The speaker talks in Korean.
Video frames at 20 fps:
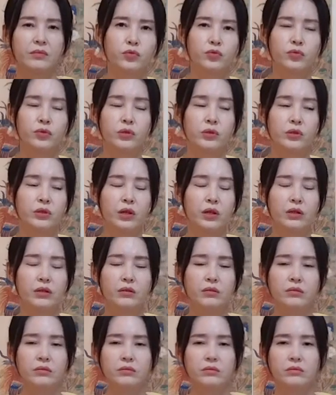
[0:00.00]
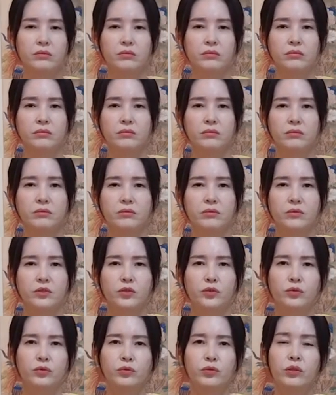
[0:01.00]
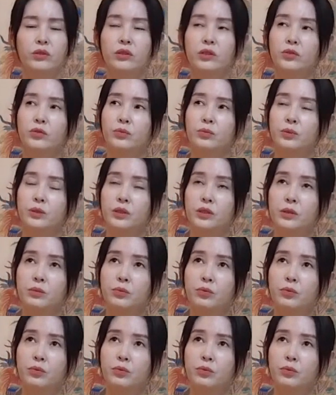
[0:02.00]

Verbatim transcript: 9월달? 9월달 좀 빛이